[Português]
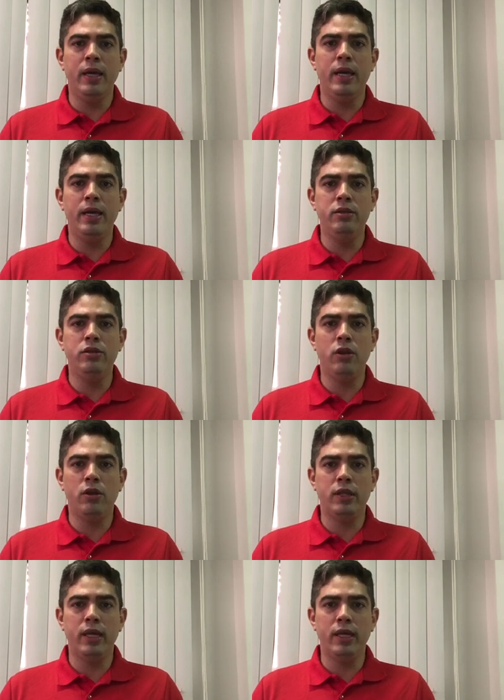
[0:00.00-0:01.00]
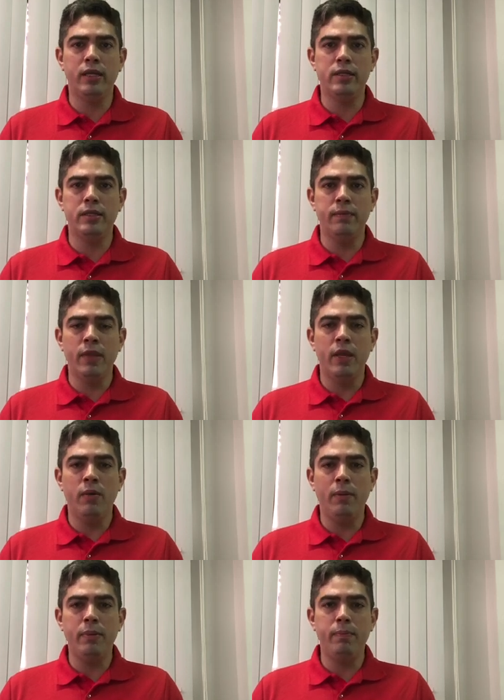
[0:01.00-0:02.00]
rede de lotéricas e
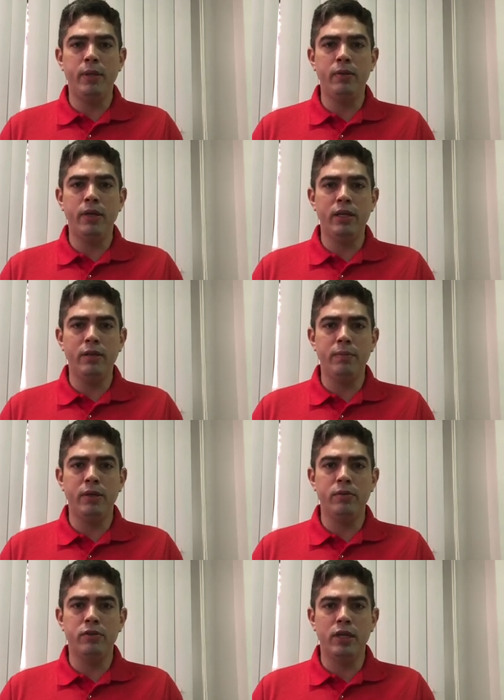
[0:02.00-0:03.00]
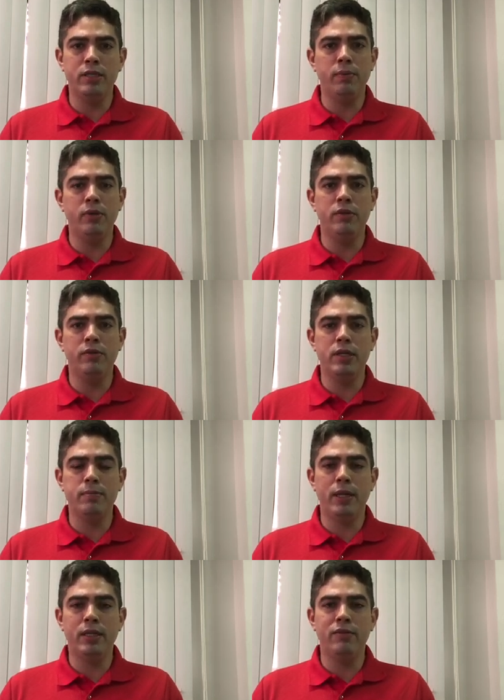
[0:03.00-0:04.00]
o app do Crédito Amigo, já disponível nas
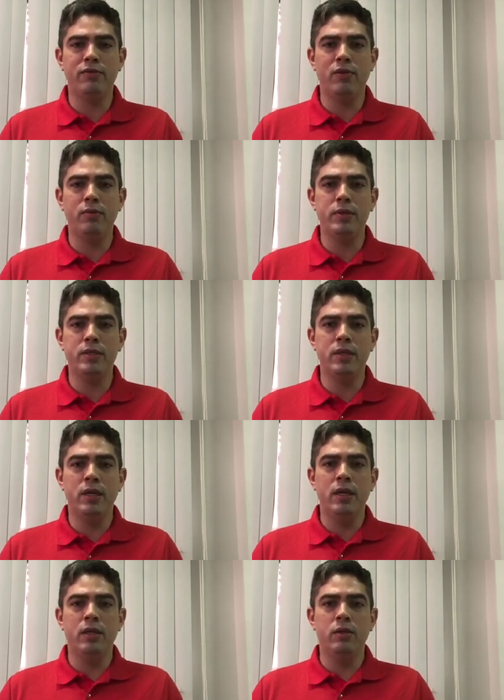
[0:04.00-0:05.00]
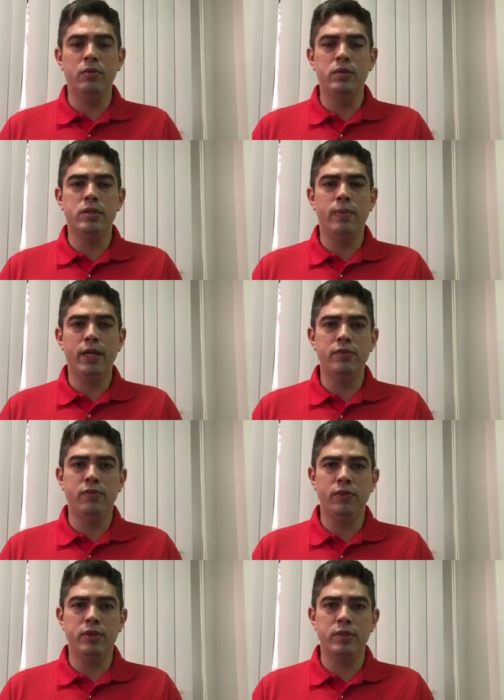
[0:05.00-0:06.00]
plataformas dos
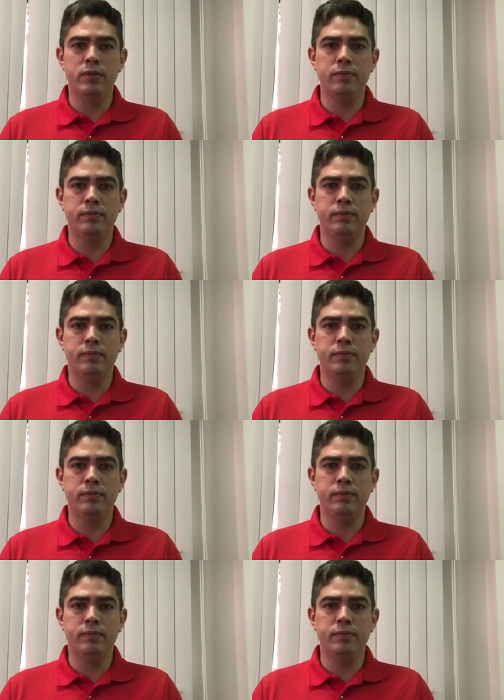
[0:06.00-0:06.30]
smartphones.